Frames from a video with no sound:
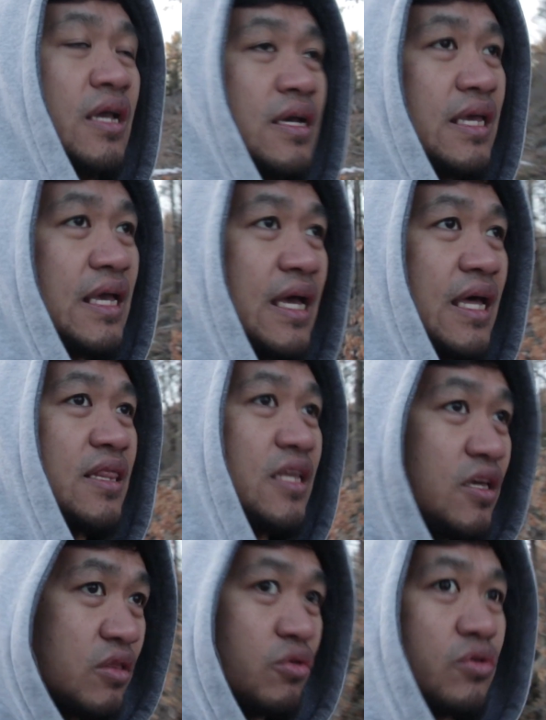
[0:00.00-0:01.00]
Kaya
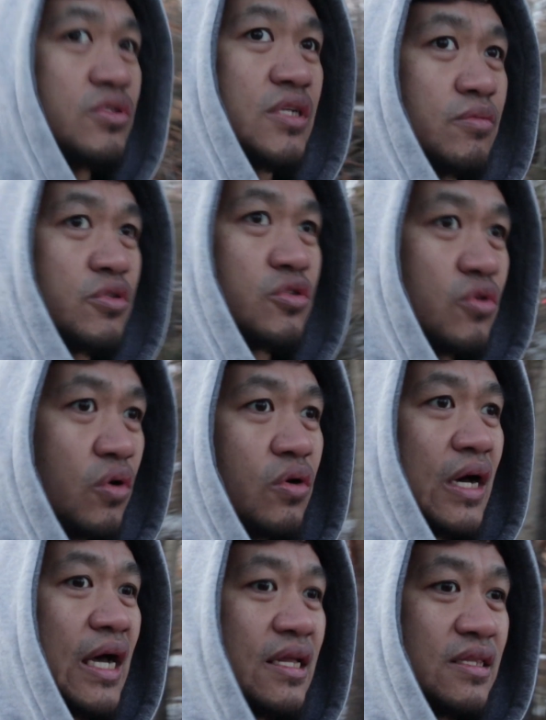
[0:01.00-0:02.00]
dito sa
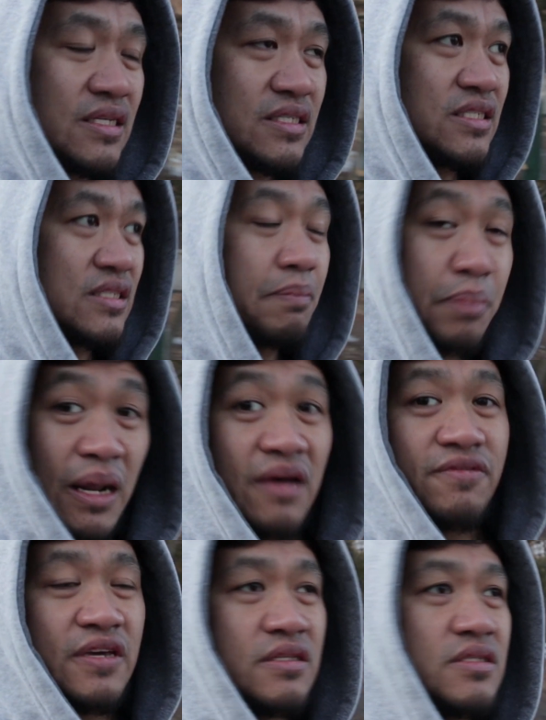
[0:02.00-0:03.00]
Muskoka, this is a
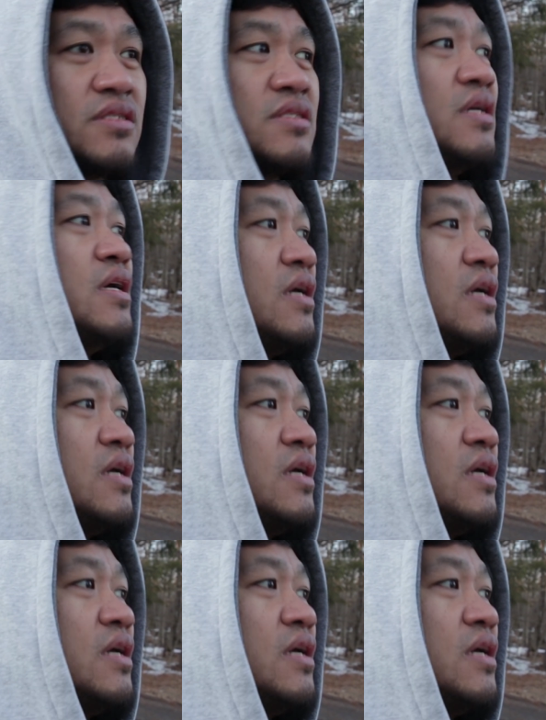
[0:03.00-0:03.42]
province.